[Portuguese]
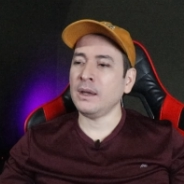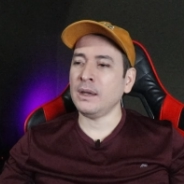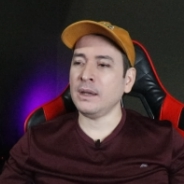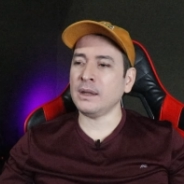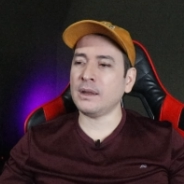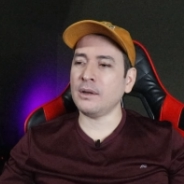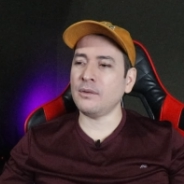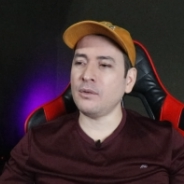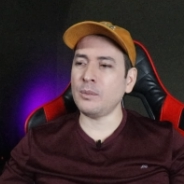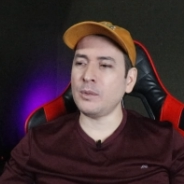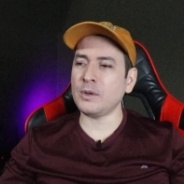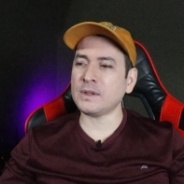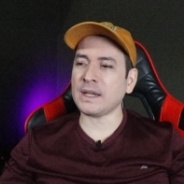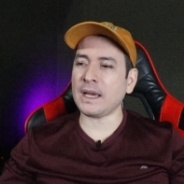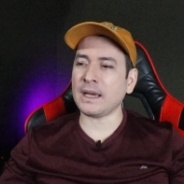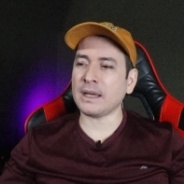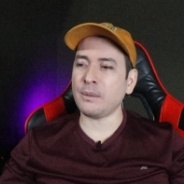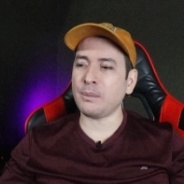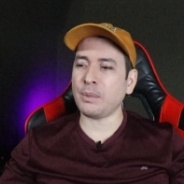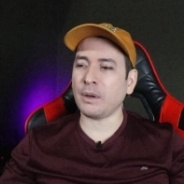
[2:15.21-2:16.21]
Então vou
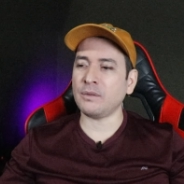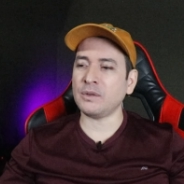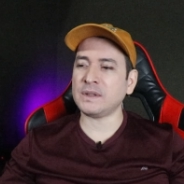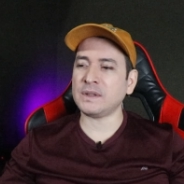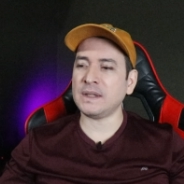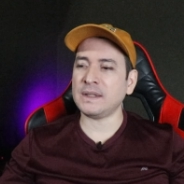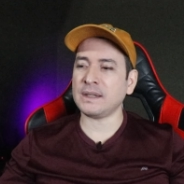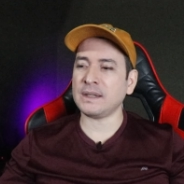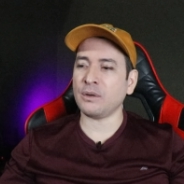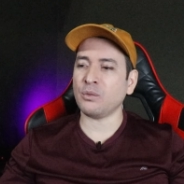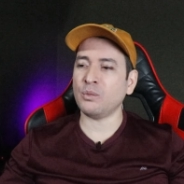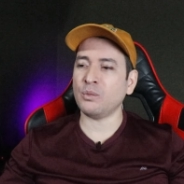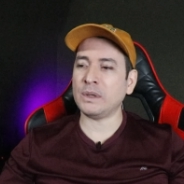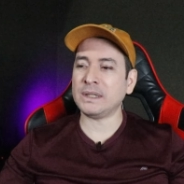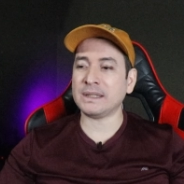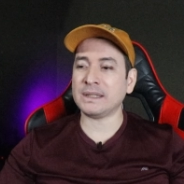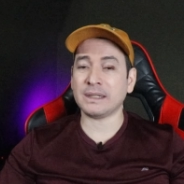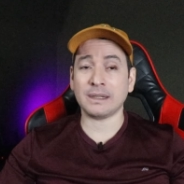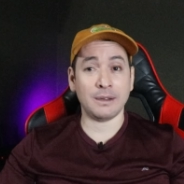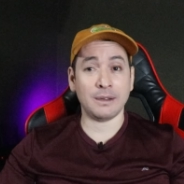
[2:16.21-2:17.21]
mostrar aqui para vocês
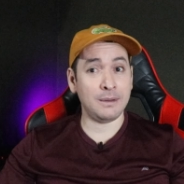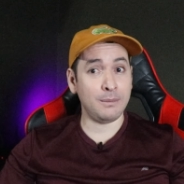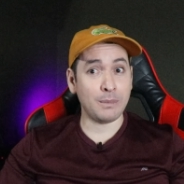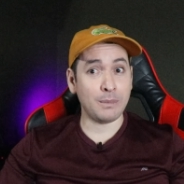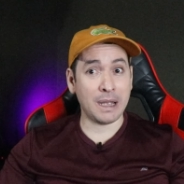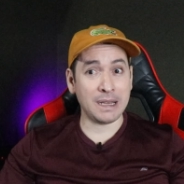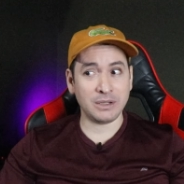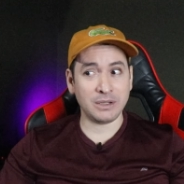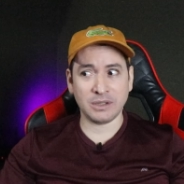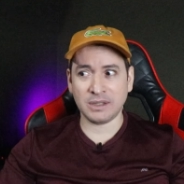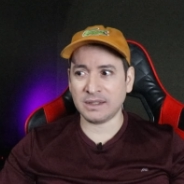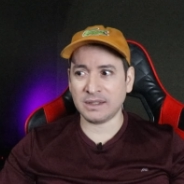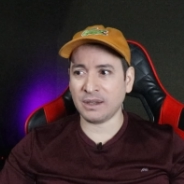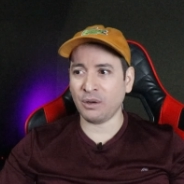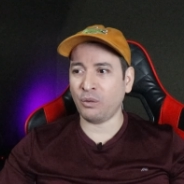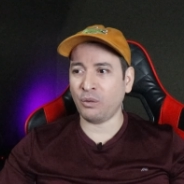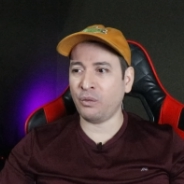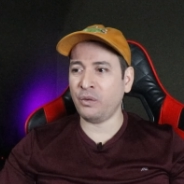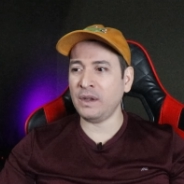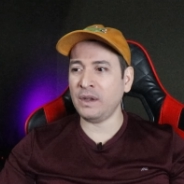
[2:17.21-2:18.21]
algumas imagens
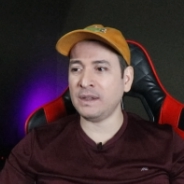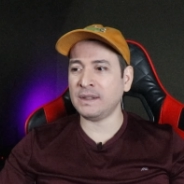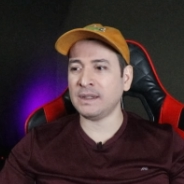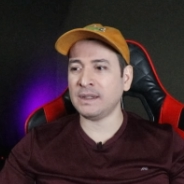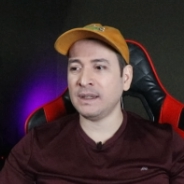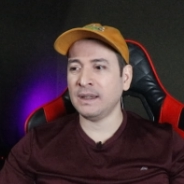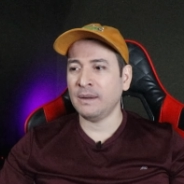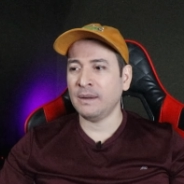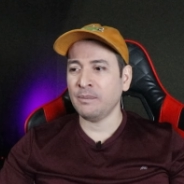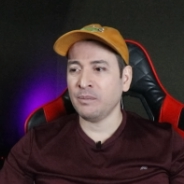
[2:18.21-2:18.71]
que eu fiz,